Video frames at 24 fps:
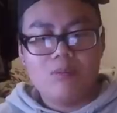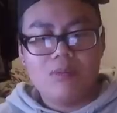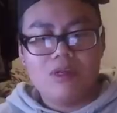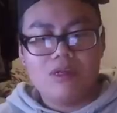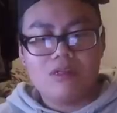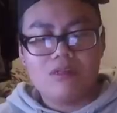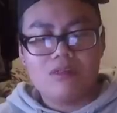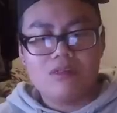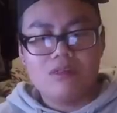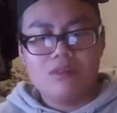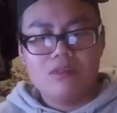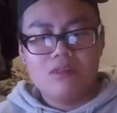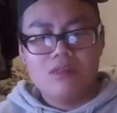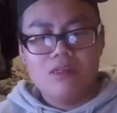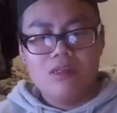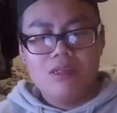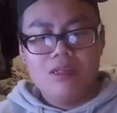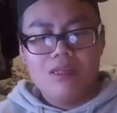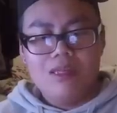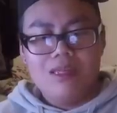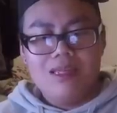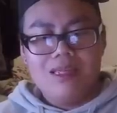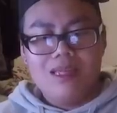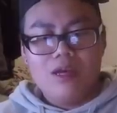Max,
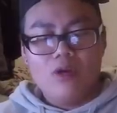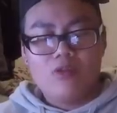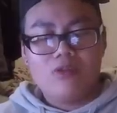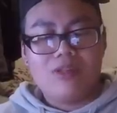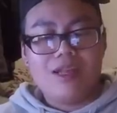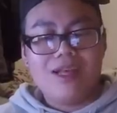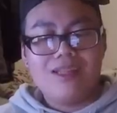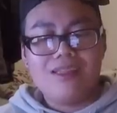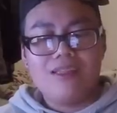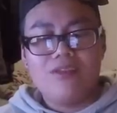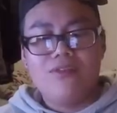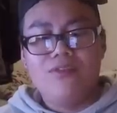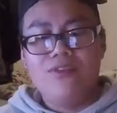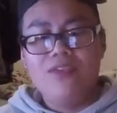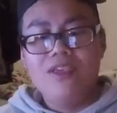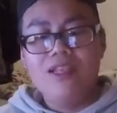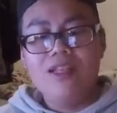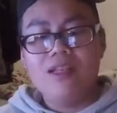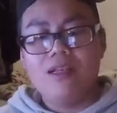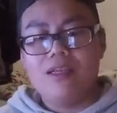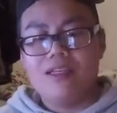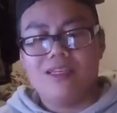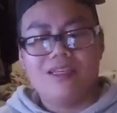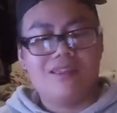auch da hatte ich
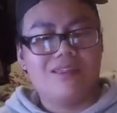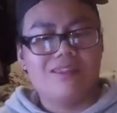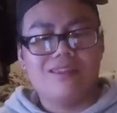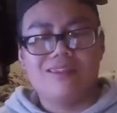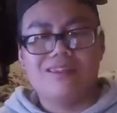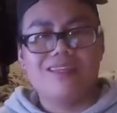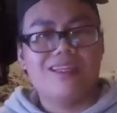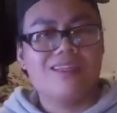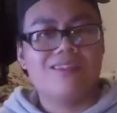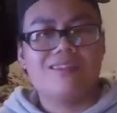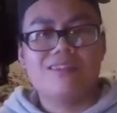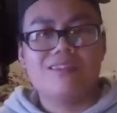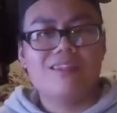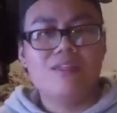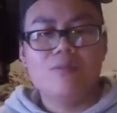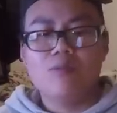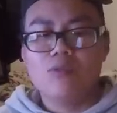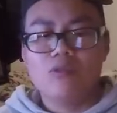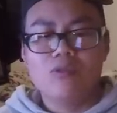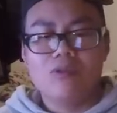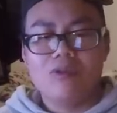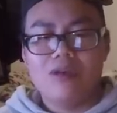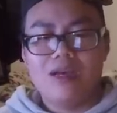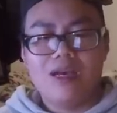viel, ich hatte 6,
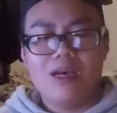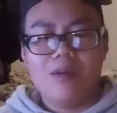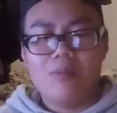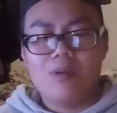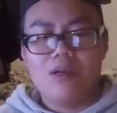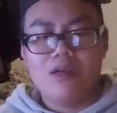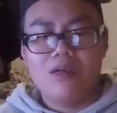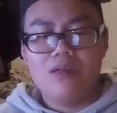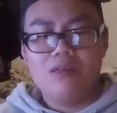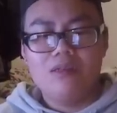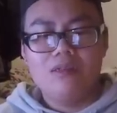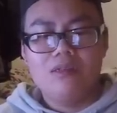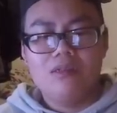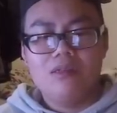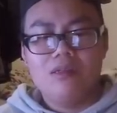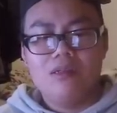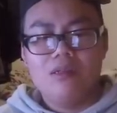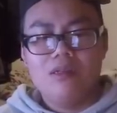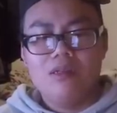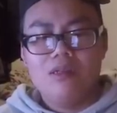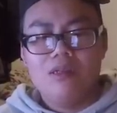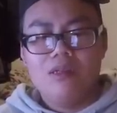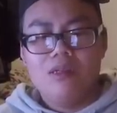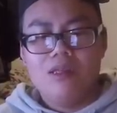7 Abra,
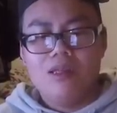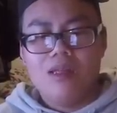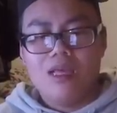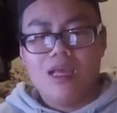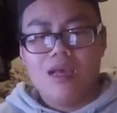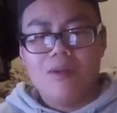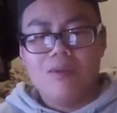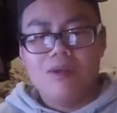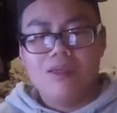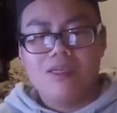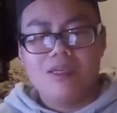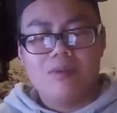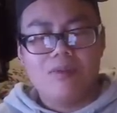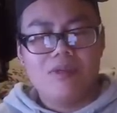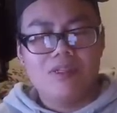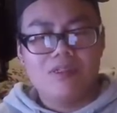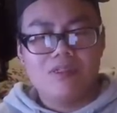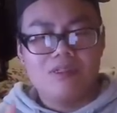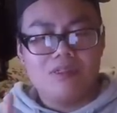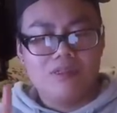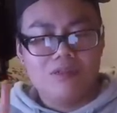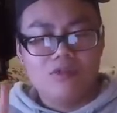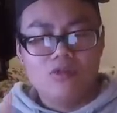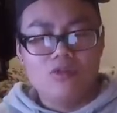aber ich habe
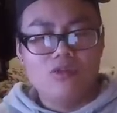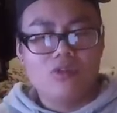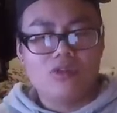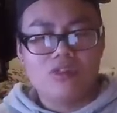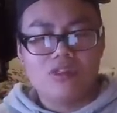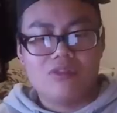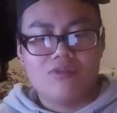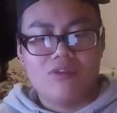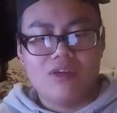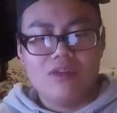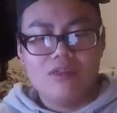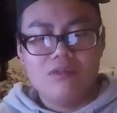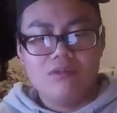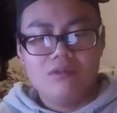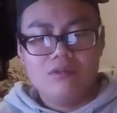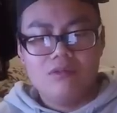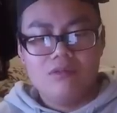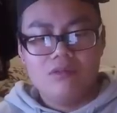jetzt nur noch 2.